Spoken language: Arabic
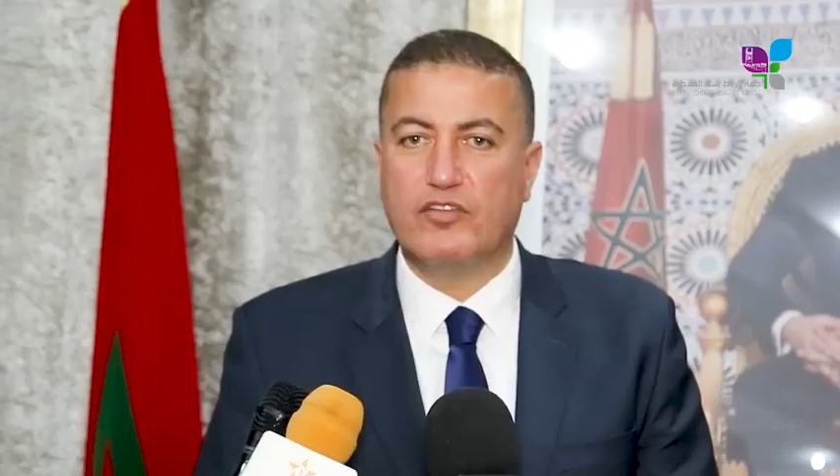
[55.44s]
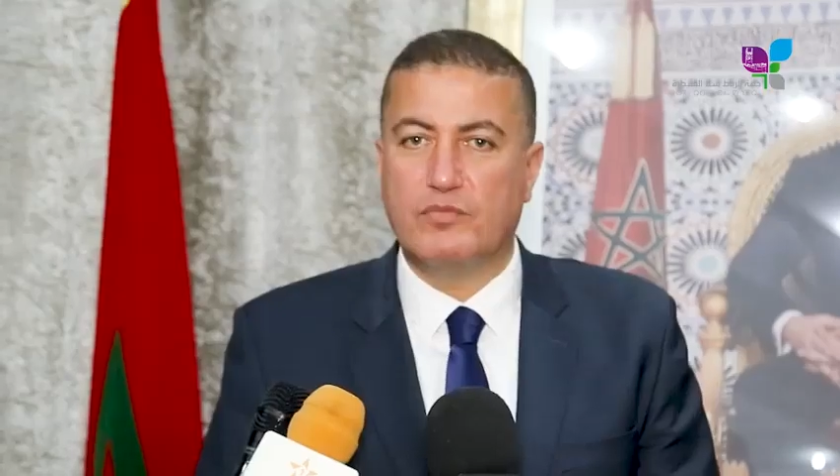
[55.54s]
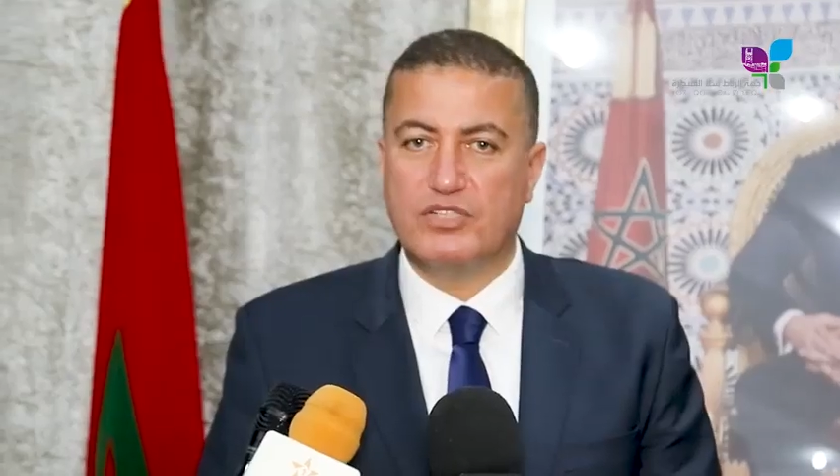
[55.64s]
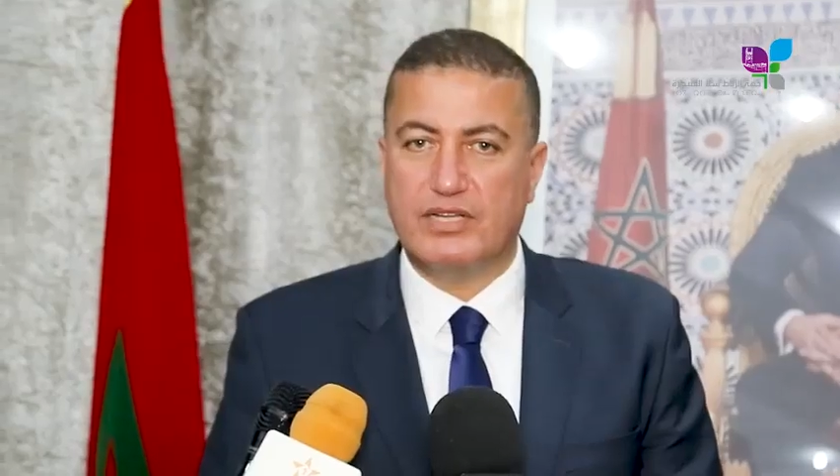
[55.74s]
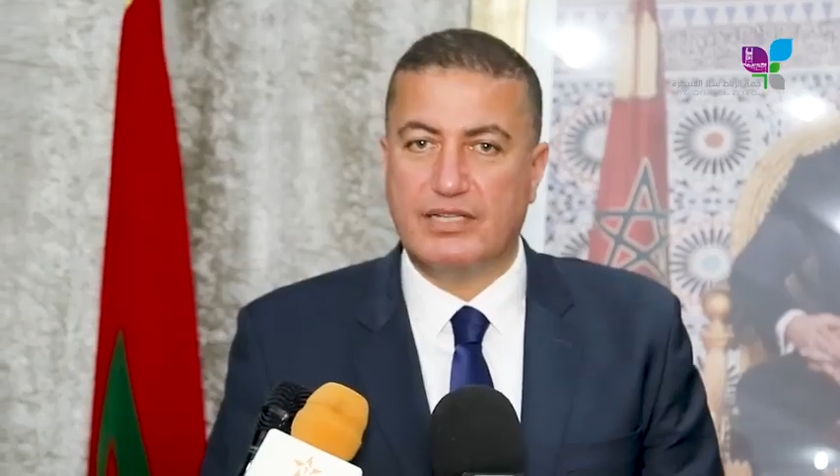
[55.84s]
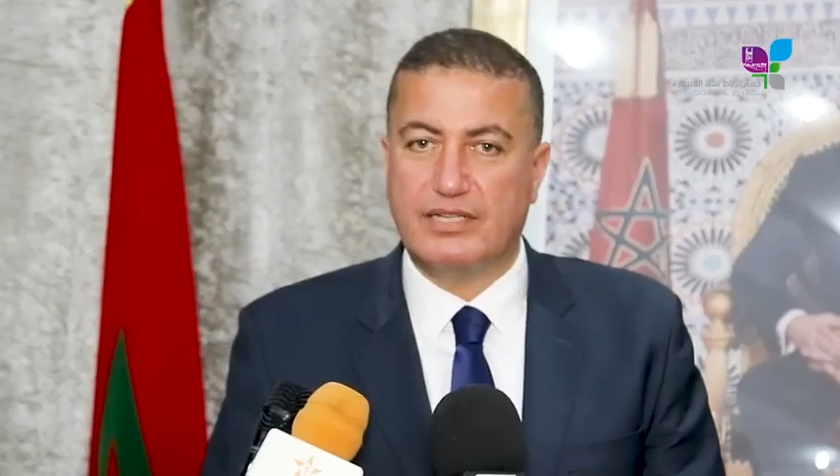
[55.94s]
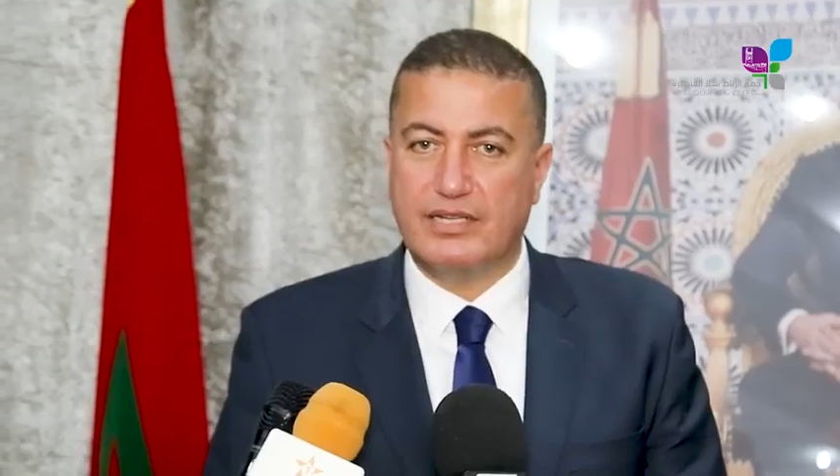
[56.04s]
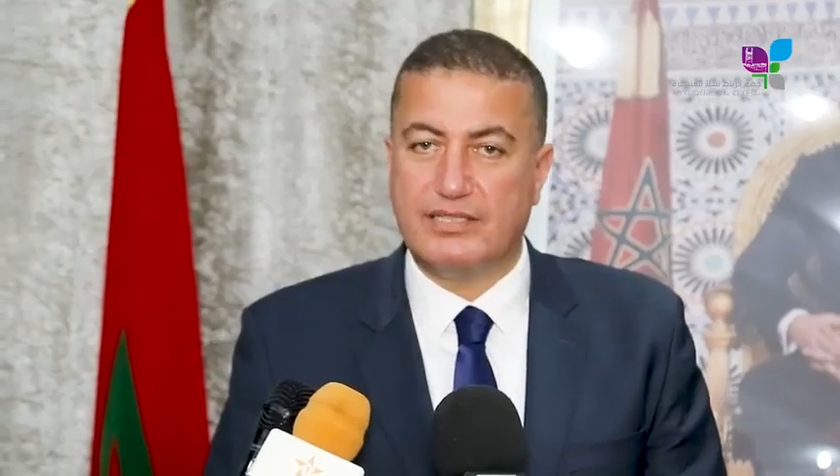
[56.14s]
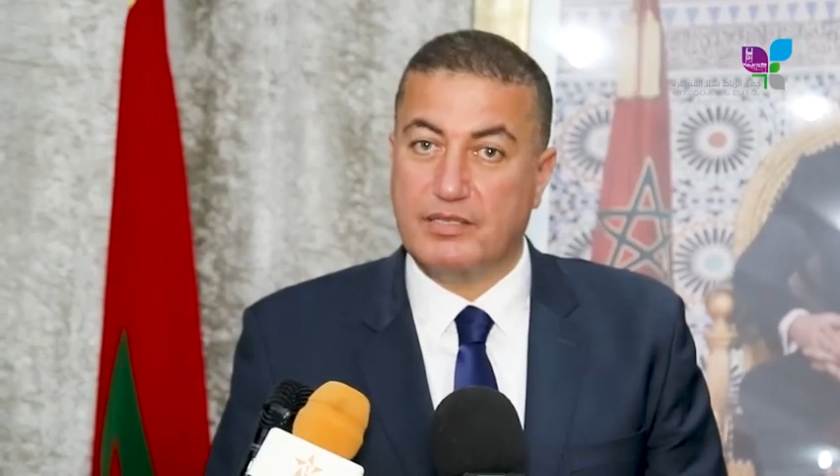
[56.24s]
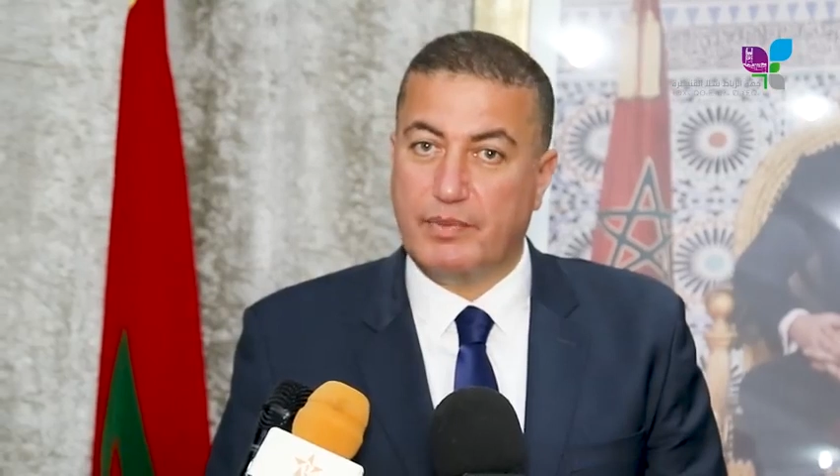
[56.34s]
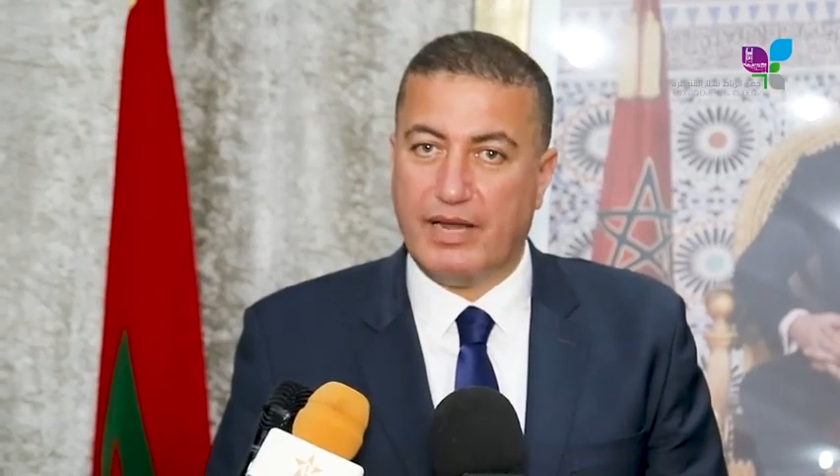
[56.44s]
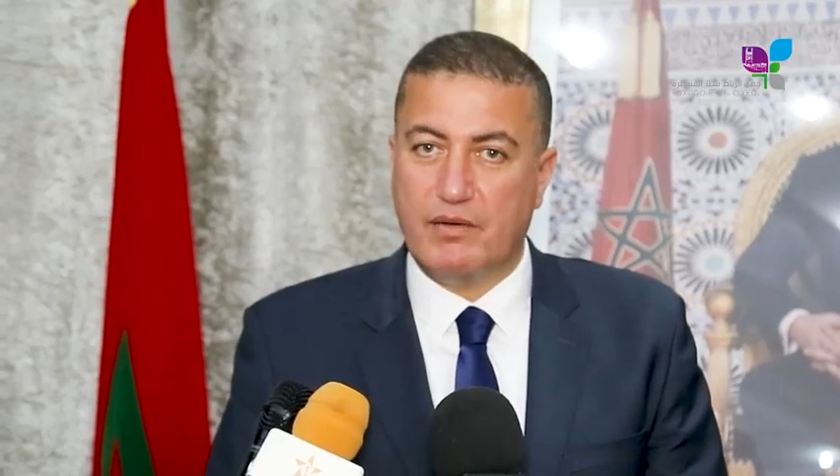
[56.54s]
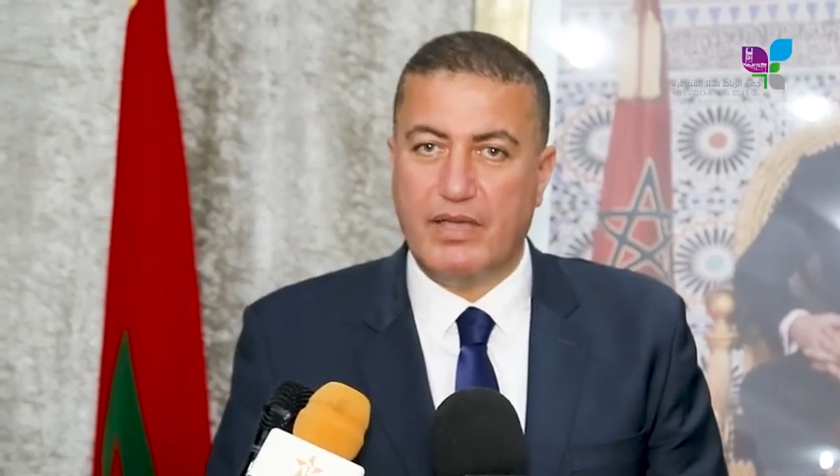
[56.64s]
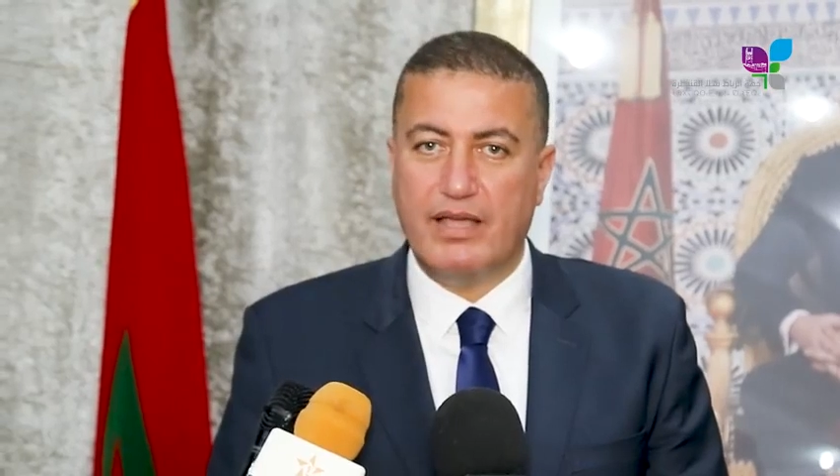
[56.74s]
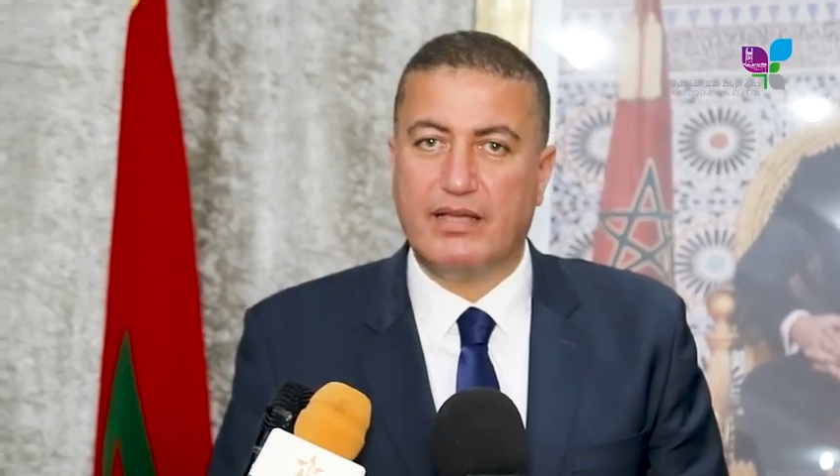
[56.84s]
في المجال ديال تدبير
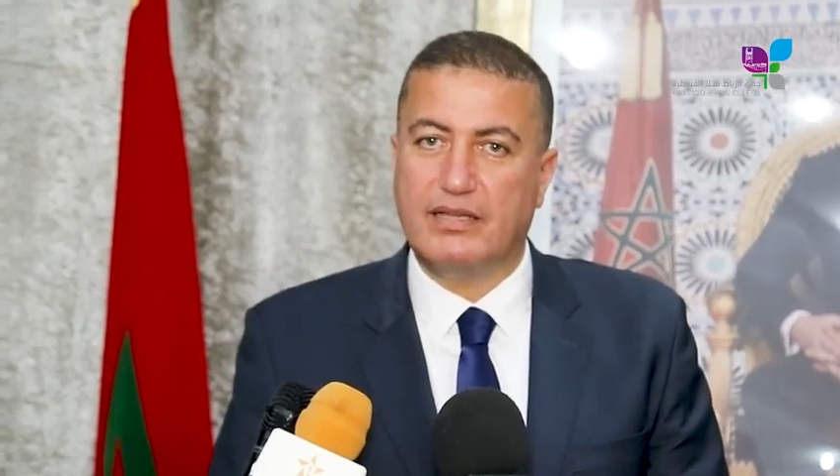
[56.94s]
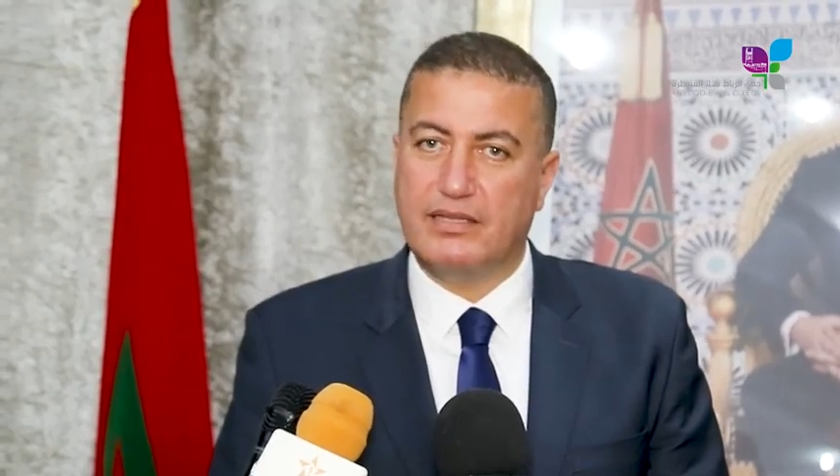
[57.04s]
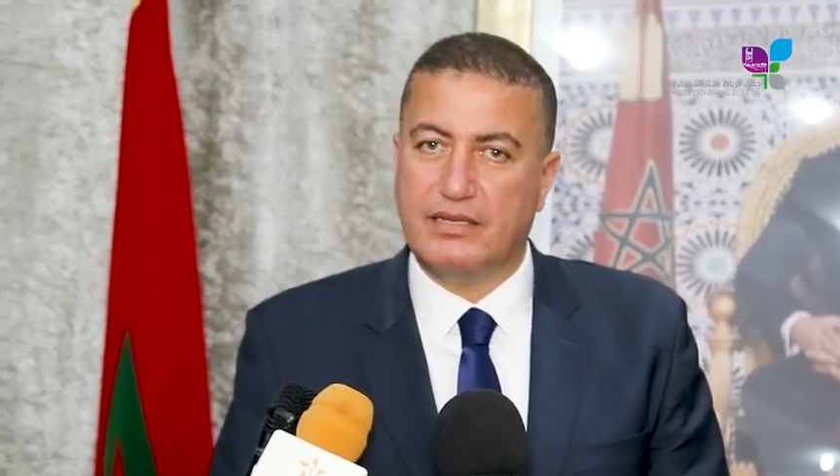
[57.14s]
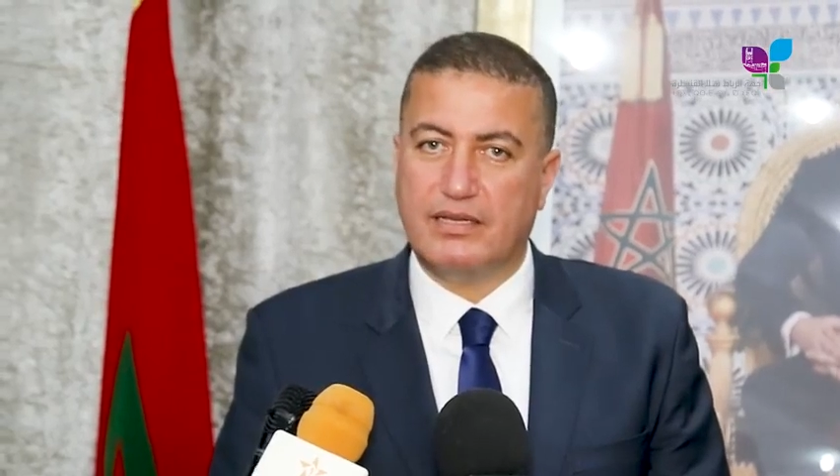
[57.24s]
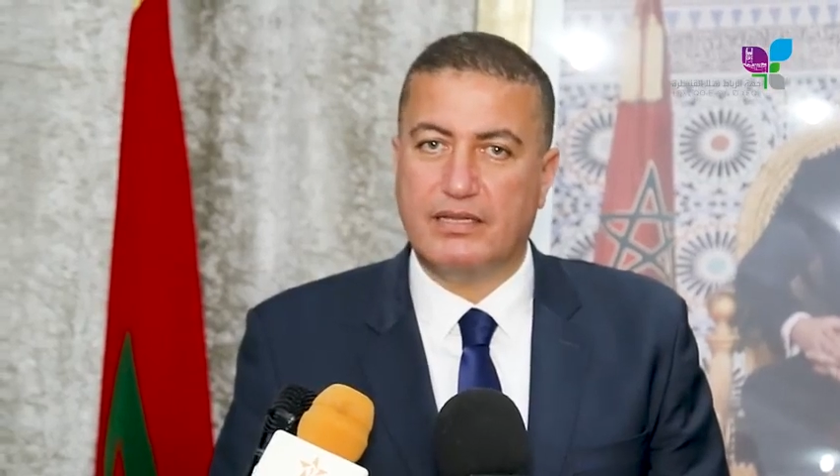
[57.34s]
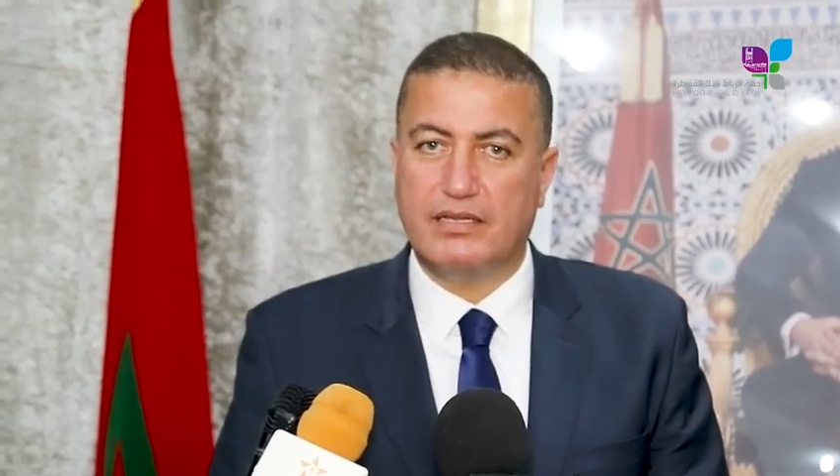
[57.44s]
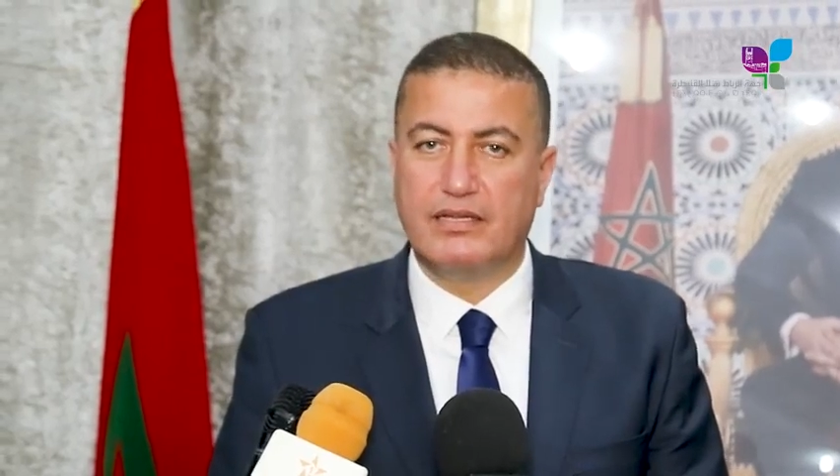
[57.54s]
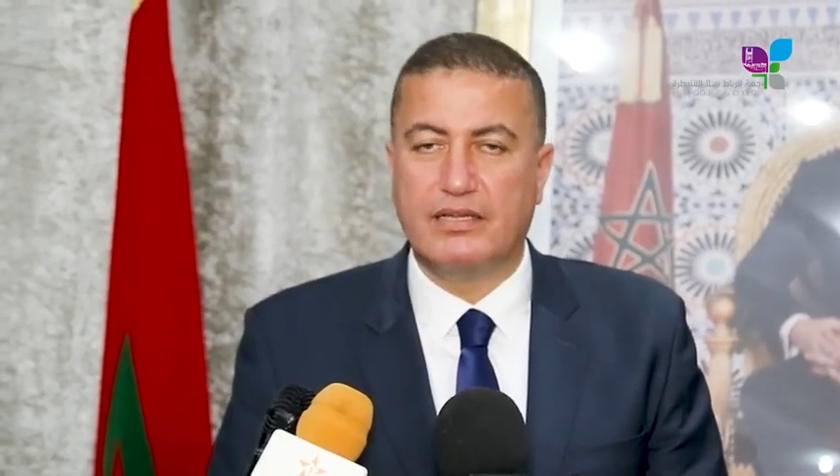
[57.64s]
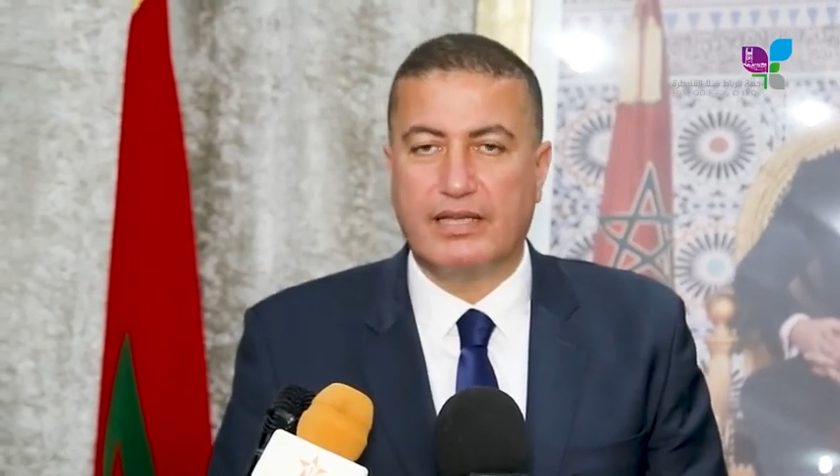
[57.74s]
الماء كذلك